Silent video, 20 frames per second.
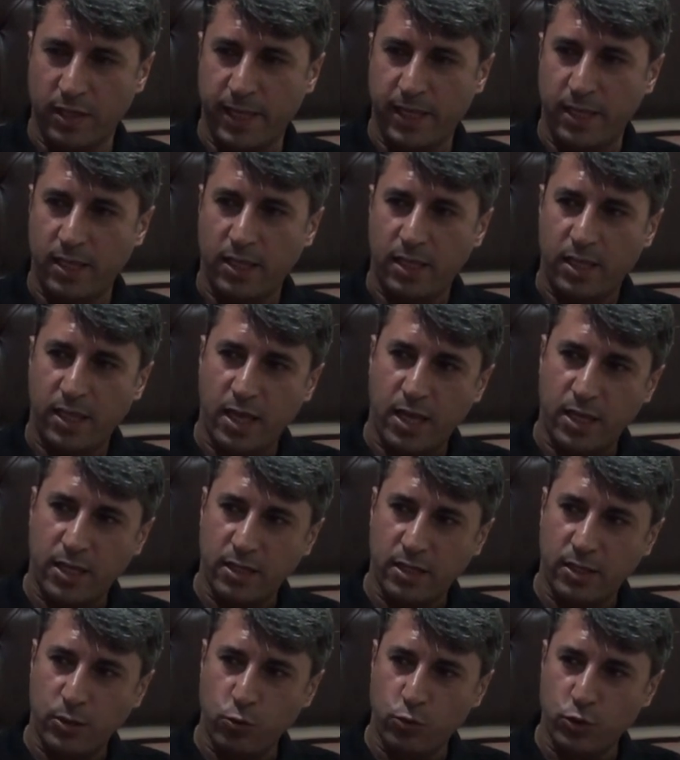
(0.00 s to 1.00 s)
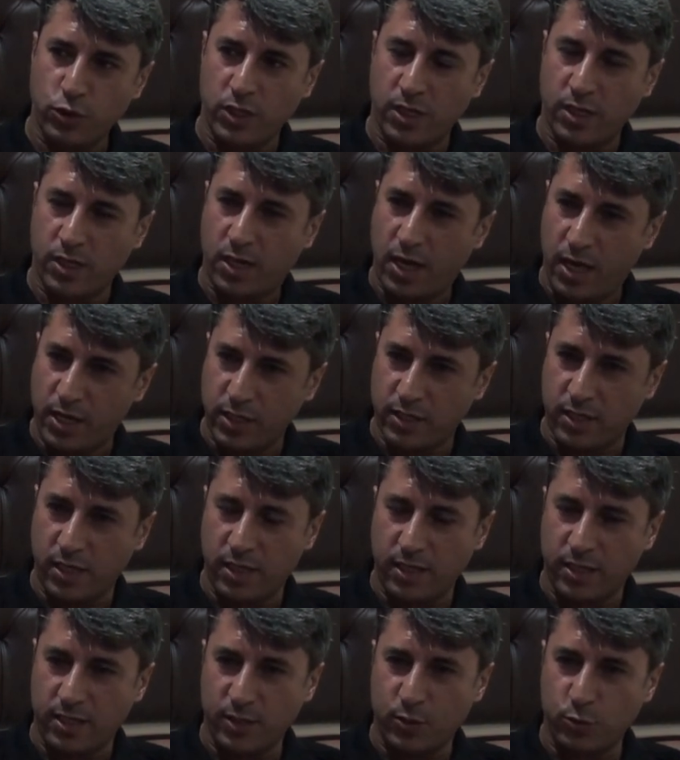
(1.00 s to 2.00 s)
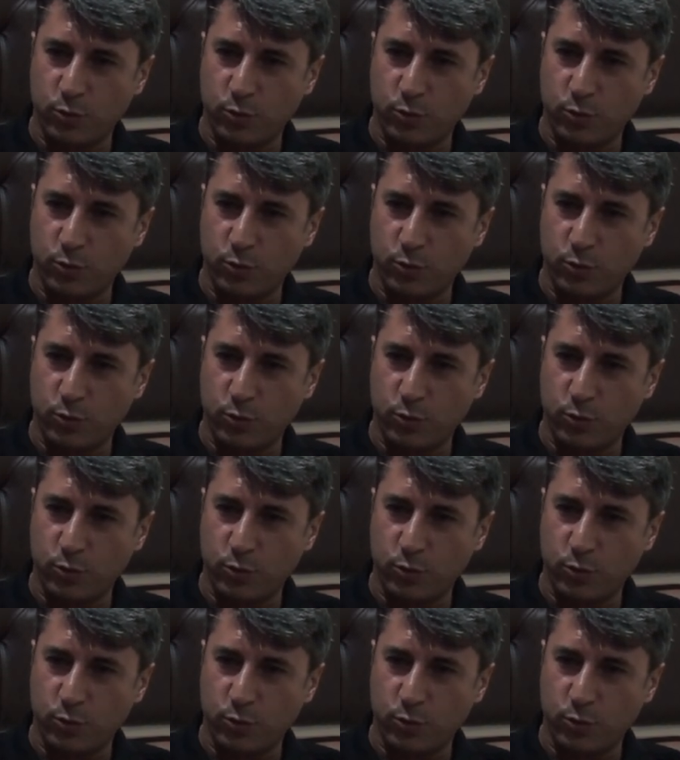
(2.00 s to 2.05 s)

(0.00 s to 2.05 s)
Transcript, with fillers: Evet. Yani önce kalite,